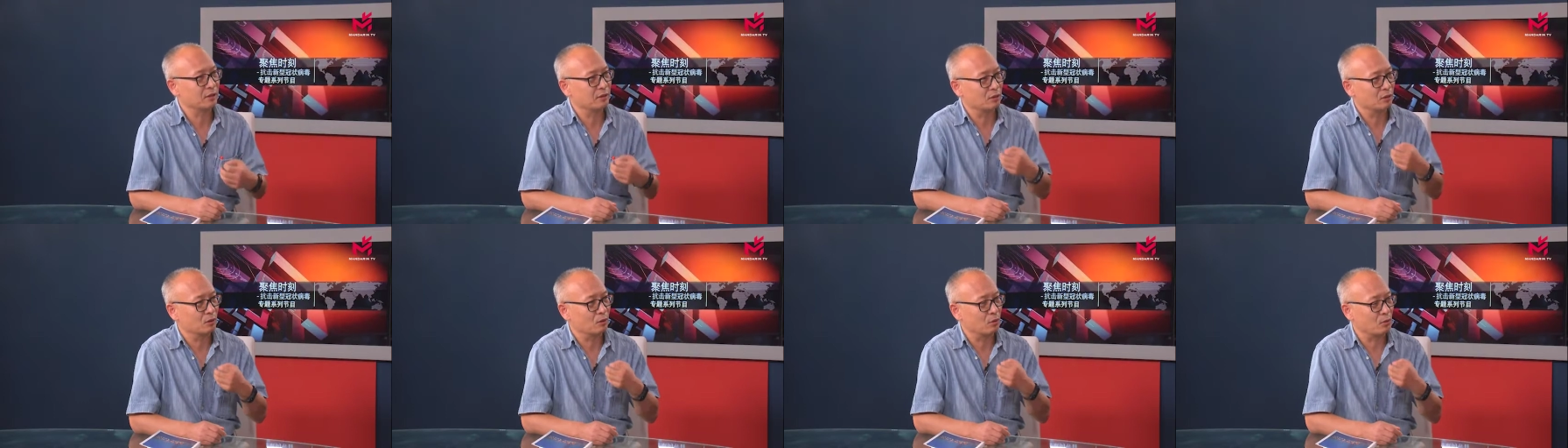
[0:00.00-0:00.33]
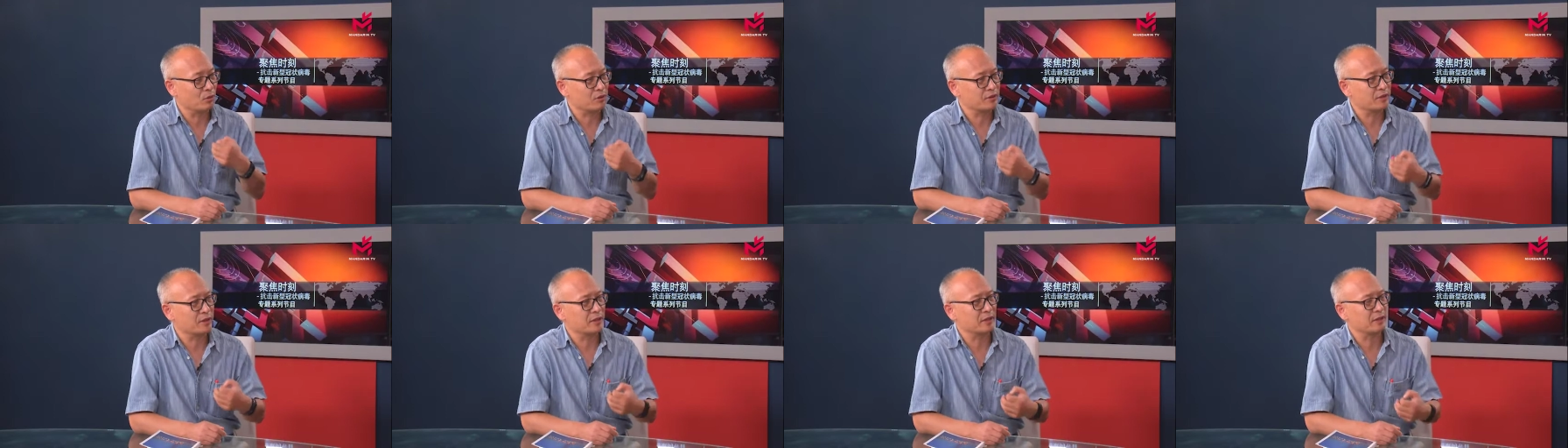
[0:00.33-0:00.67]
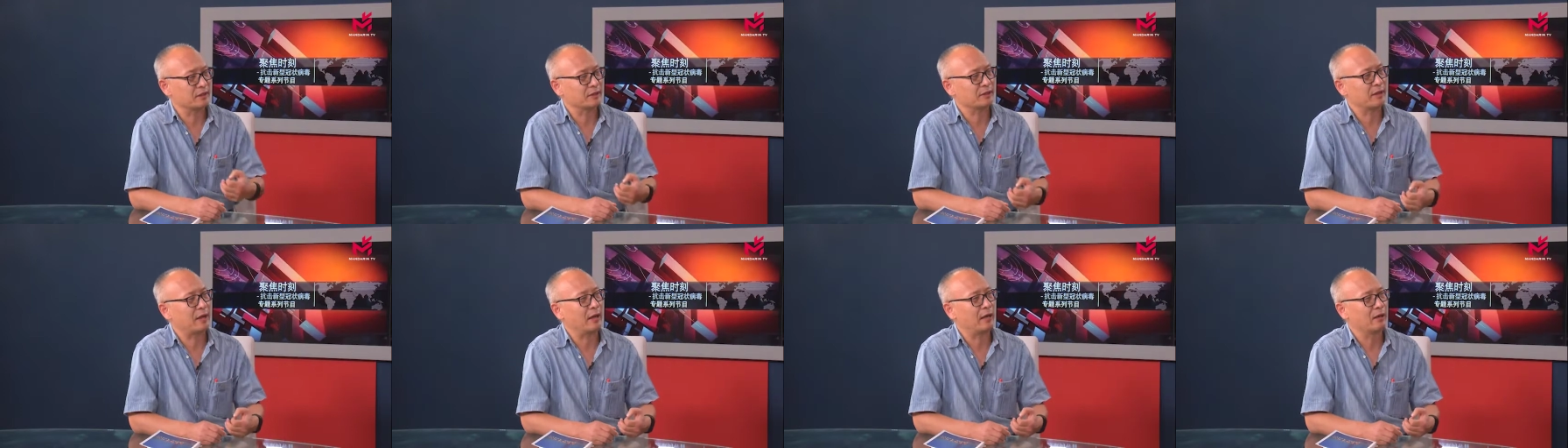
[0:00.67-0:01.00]
呃，红色
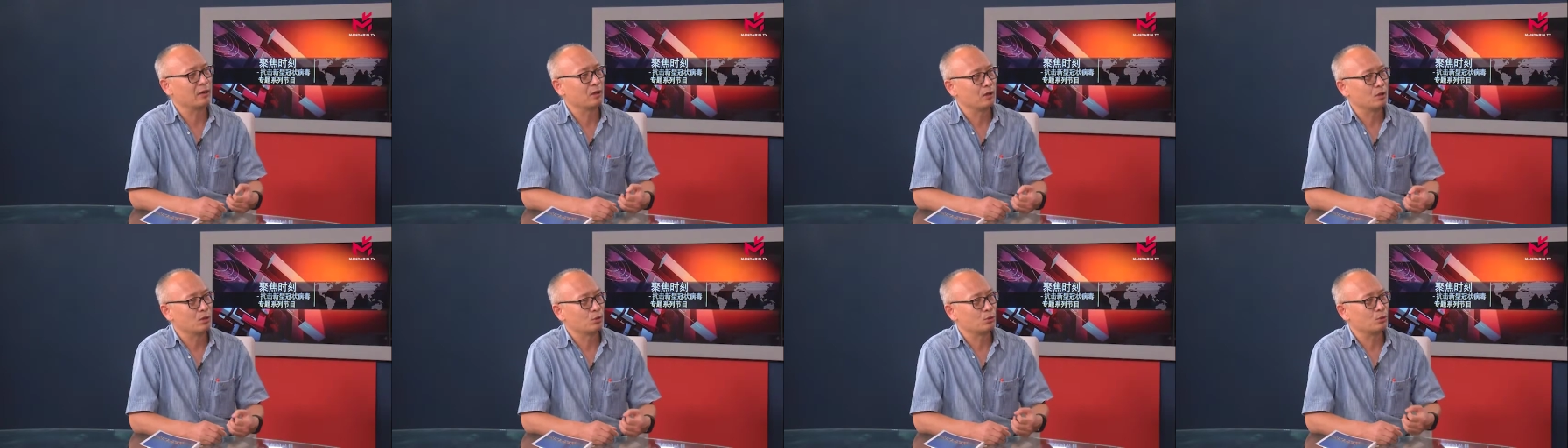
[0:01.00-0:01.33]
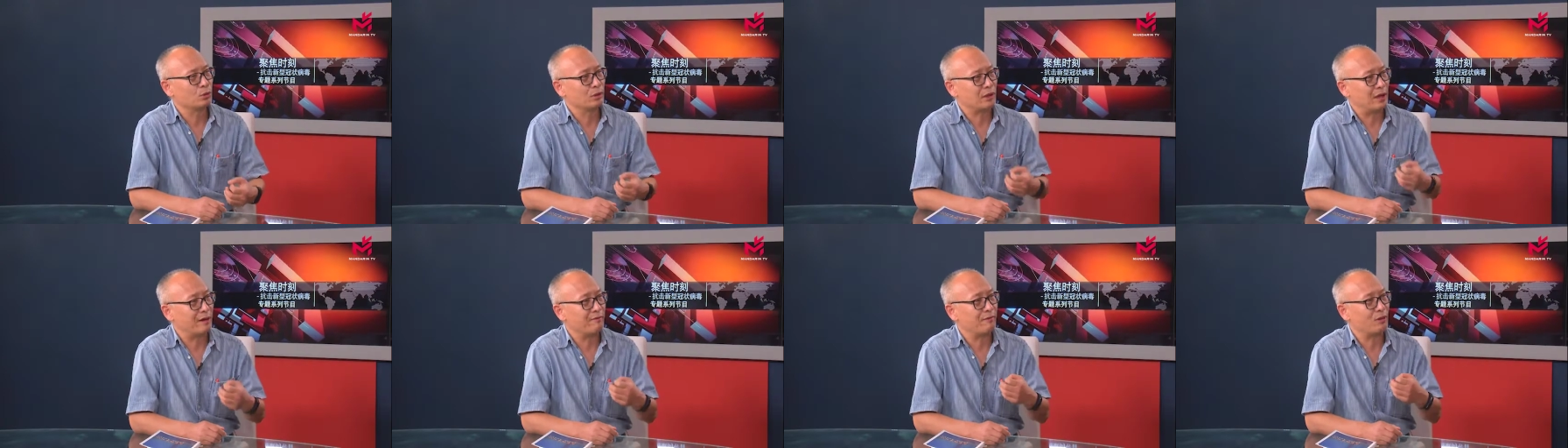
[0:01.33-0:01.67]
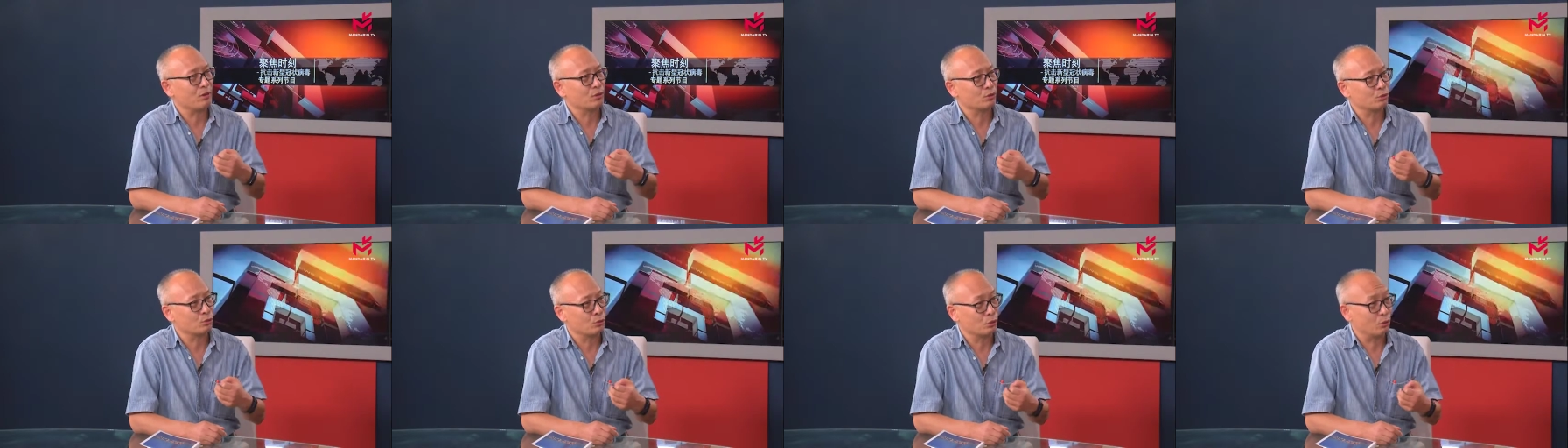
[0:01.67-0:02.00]
领带去看
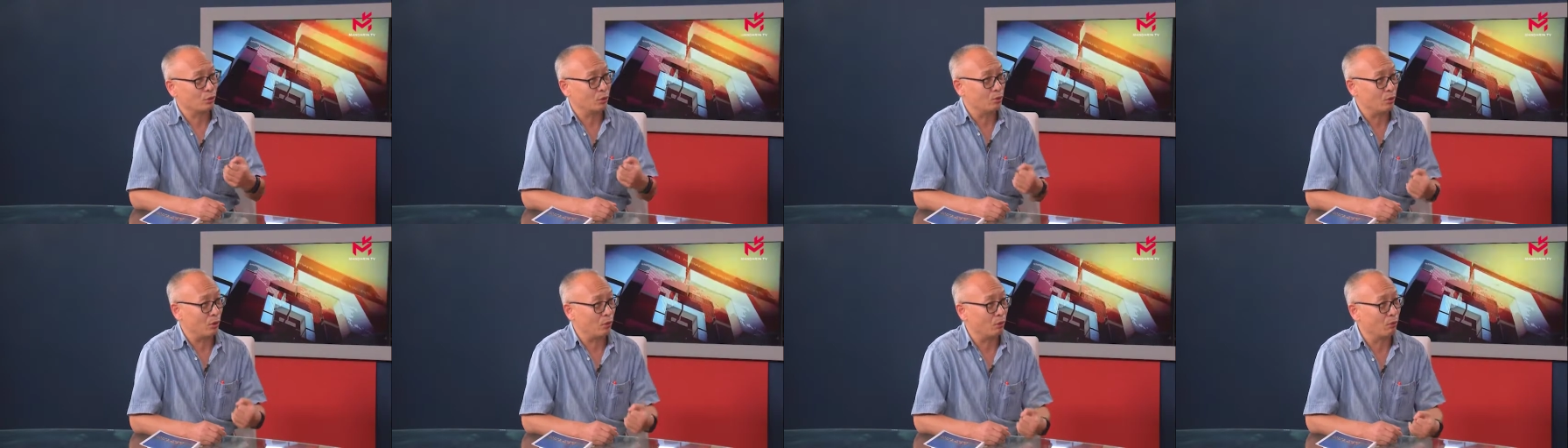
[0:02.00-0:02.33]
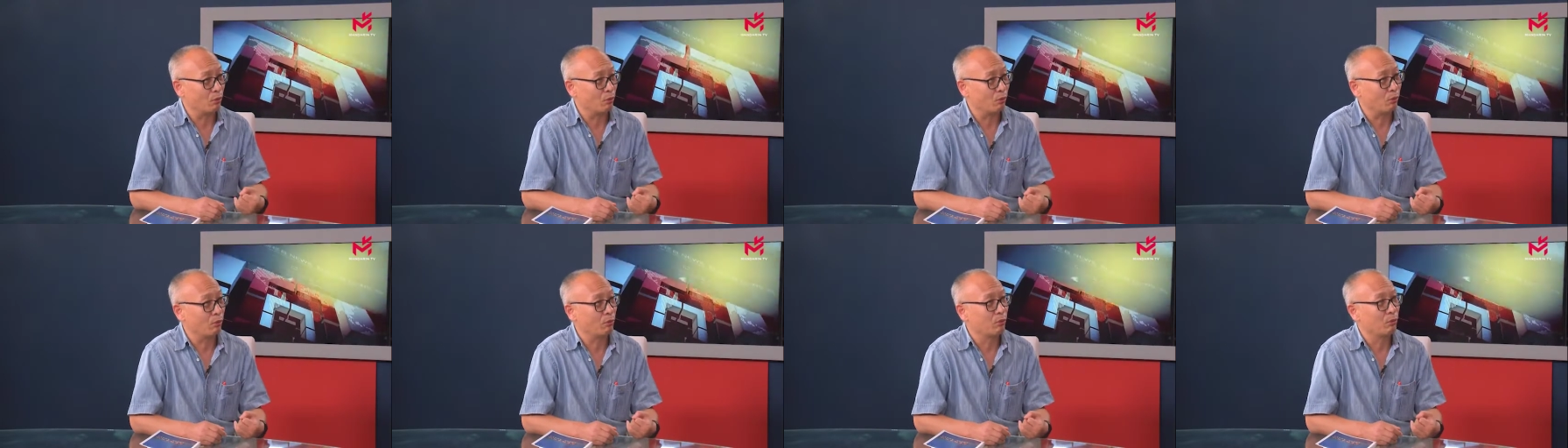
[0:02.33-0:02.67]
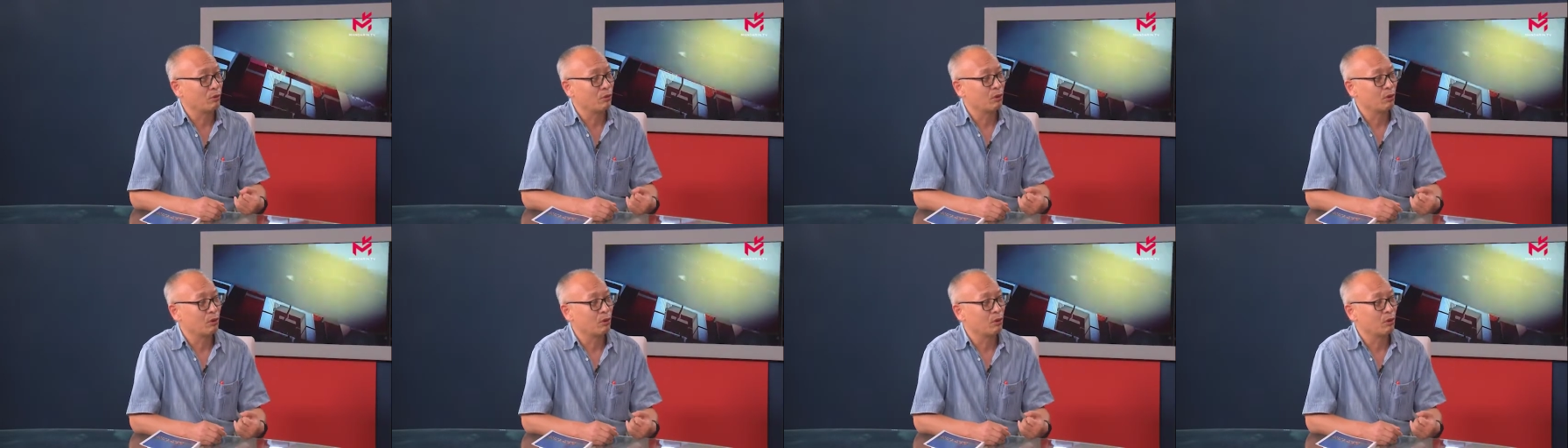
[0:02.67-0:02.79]
望所有的员工。